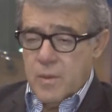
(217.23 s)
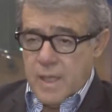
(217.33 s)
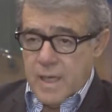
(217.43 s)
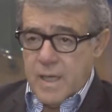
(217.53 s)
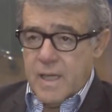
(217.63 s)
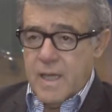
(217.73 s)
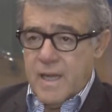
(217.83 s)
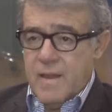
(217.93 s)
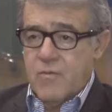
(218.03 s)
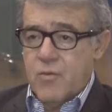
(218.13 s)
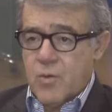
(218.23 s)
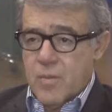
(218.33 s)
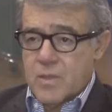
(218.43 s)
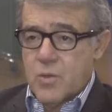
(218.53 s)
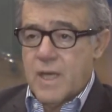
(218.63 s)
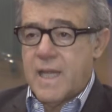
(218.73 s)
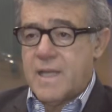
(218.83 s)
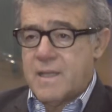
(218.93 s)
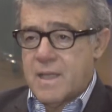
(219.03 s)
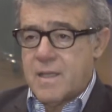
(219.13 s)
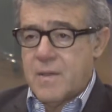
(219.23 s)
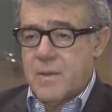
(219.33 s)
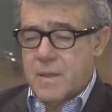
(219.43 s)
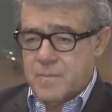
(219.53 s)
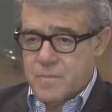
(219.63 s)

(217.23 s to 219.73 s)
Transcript: que requiera de información legislativa.